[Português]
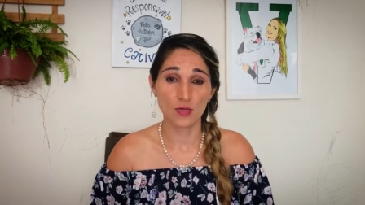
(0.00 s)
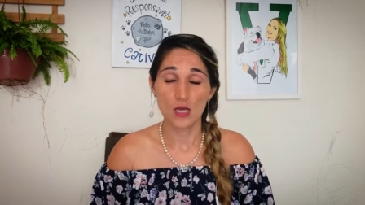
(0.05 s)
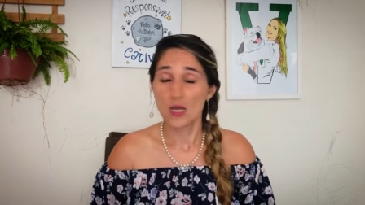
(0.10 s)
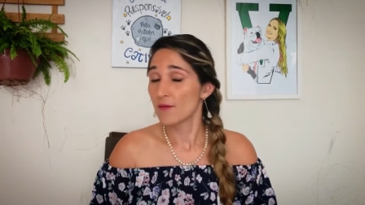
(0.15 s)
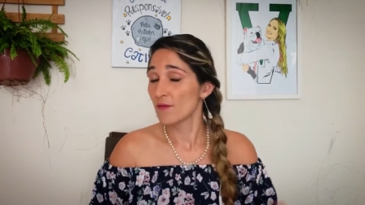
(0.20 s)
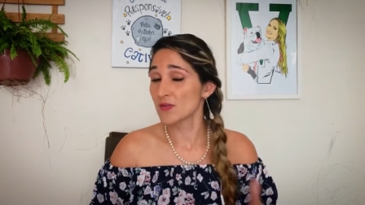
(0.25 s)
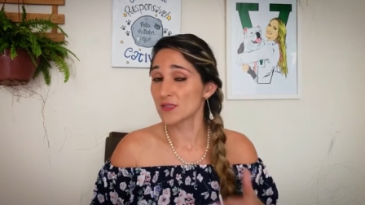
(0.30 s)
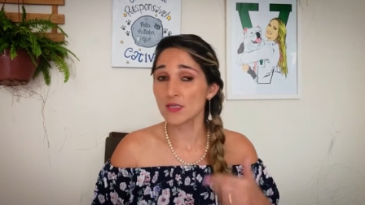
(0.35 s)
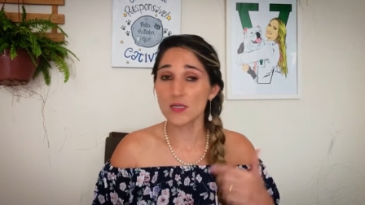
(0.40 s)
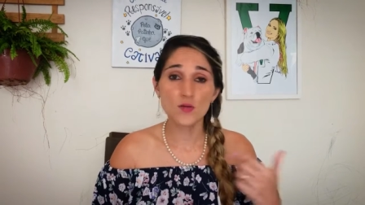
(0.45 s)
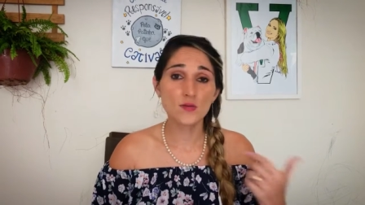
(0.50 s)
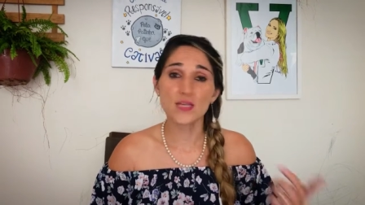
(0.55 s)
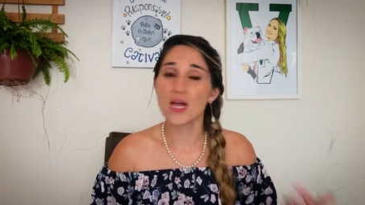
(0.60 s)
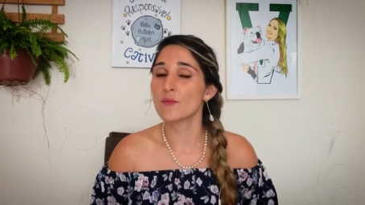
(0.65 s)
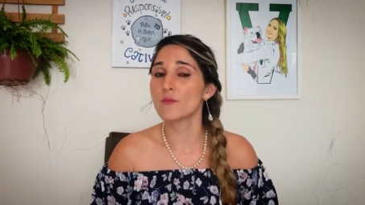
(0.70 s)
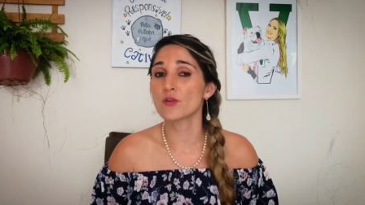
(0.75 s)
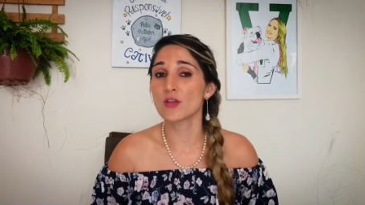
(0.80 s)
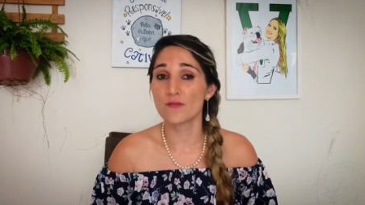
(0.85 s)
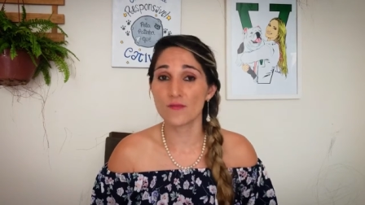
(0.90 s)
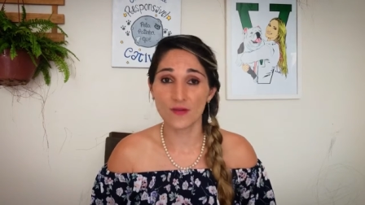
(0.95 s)
Você não
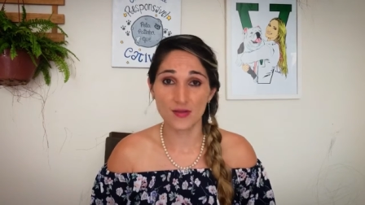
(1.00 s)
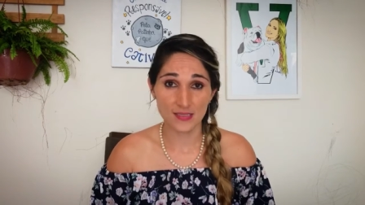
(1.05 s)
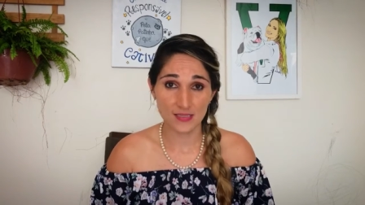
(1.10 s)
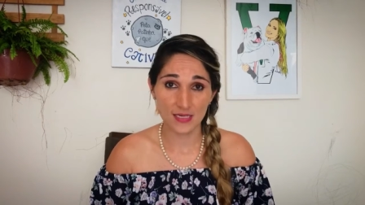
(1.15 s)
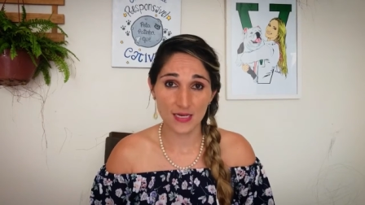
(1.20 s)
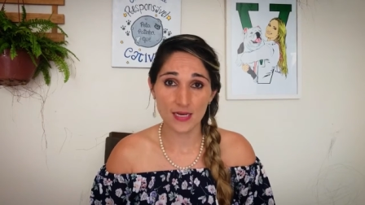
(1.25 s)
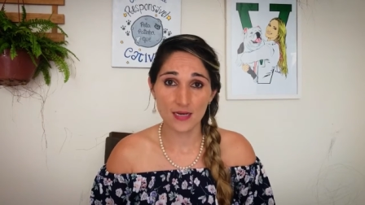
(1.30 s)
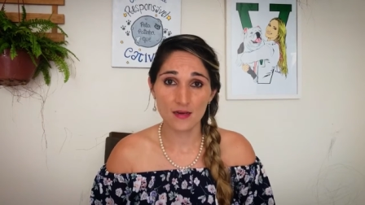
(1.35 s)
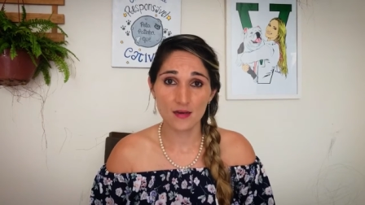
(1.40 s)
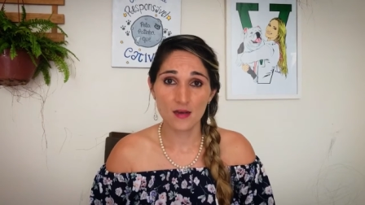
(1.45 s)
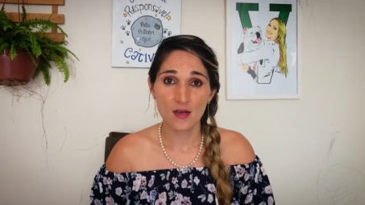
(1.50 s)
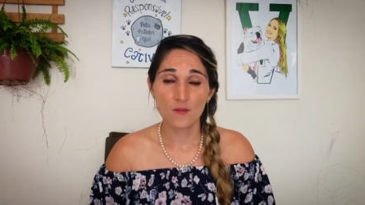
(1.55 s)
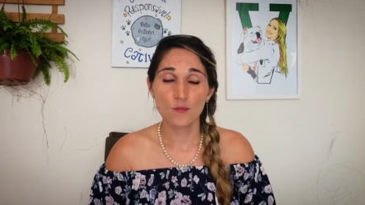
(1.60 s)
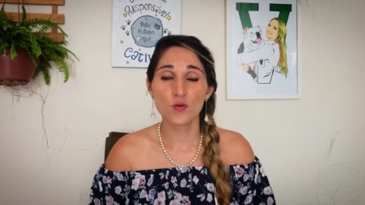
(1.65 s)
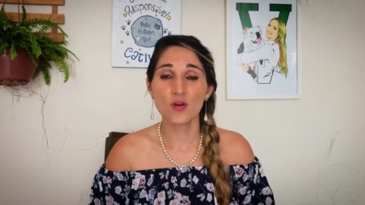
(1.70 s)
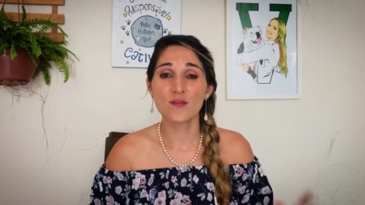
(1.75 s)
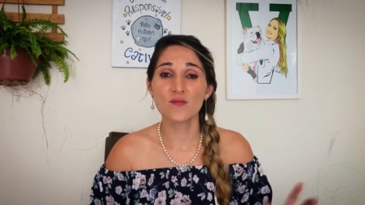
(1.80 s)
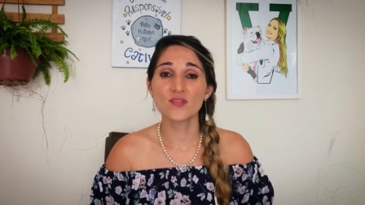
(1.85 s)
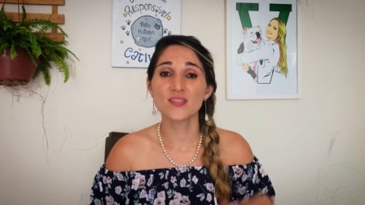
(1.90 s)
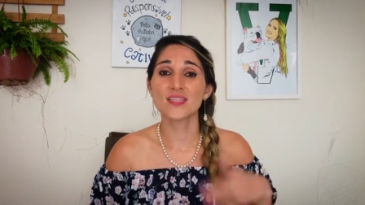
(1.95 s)
sabe o que fazer
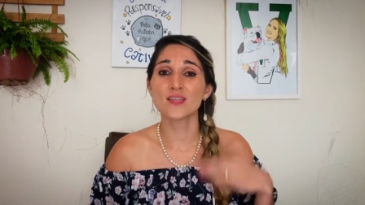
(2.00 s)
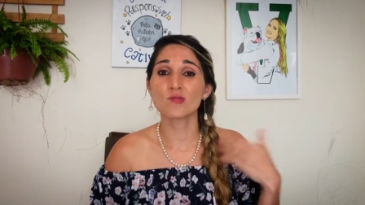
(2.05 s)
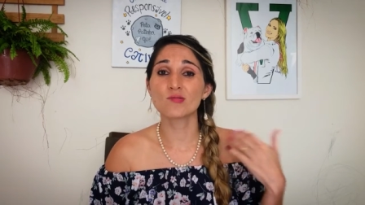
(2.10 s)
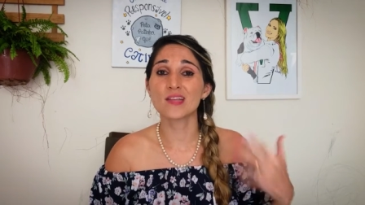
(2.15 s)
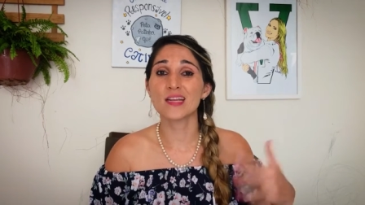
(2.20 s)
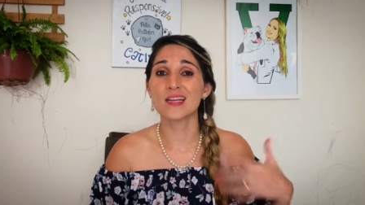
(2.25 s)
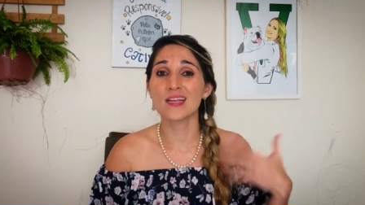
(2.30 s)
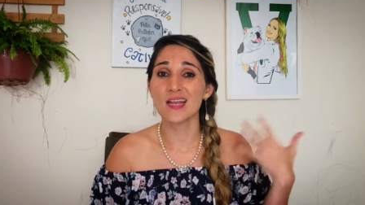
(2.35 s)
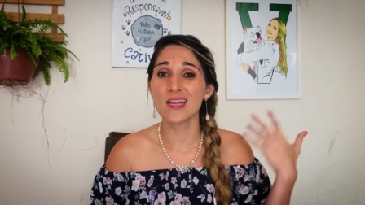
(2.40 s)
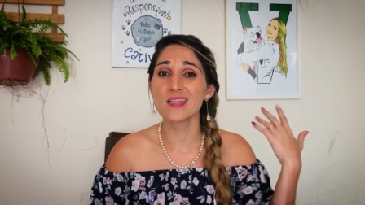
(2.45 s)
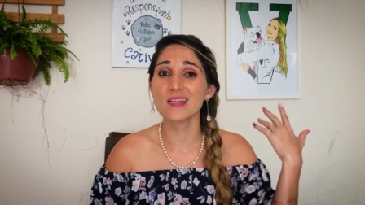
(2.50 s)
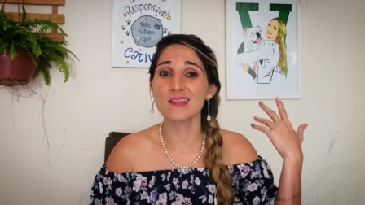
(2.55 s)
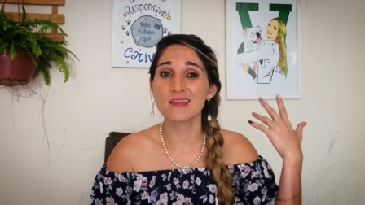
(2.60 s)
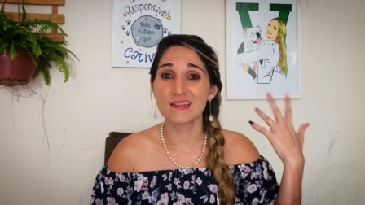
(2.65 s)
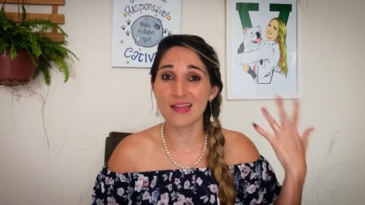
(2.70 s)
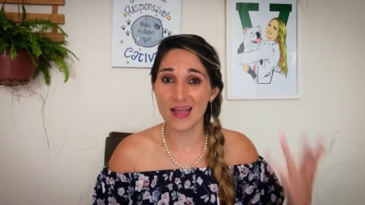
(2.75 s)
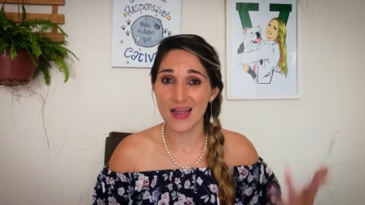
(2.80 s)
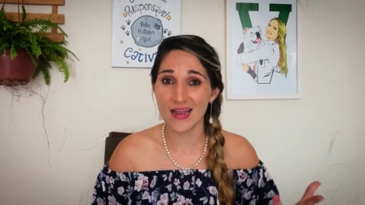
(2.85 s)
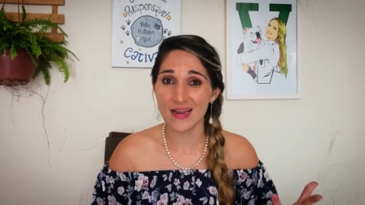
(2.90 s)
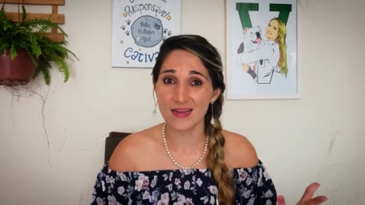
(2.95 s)
porque você não tem nem
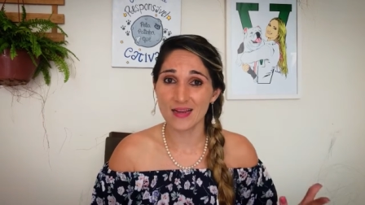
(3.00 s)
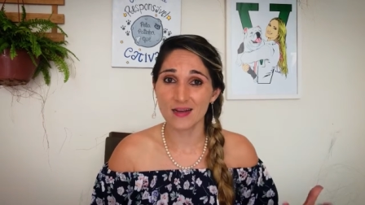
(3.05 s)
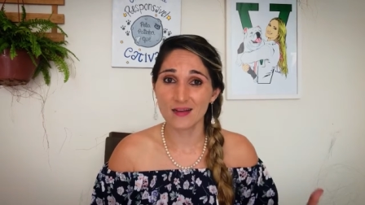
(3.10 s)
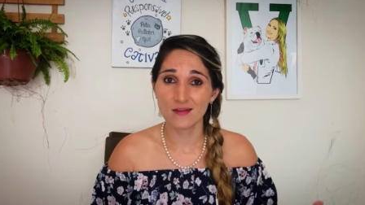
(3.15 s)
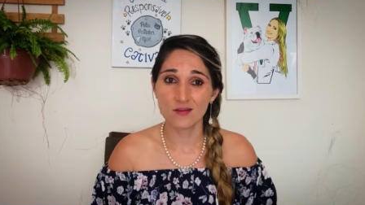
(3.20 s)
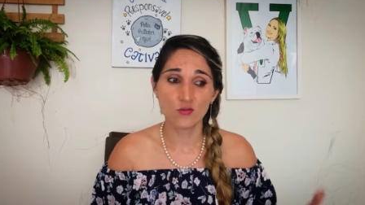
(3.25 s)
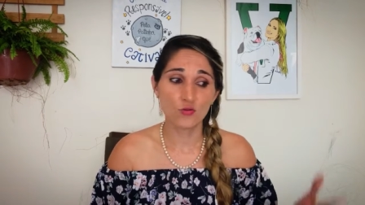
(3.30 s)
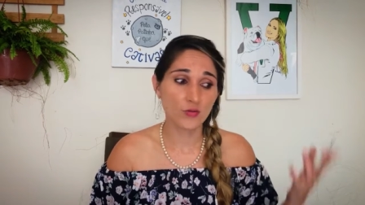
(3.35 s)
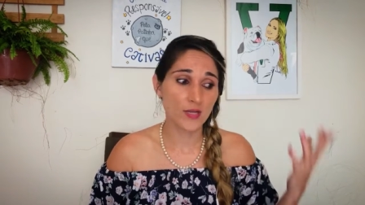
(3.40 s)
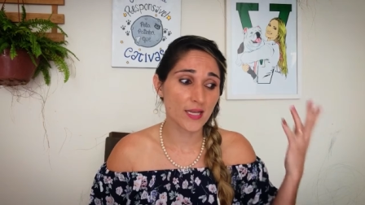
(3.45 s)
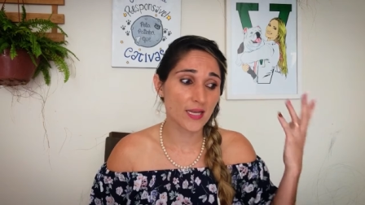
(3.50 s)
ideia do que,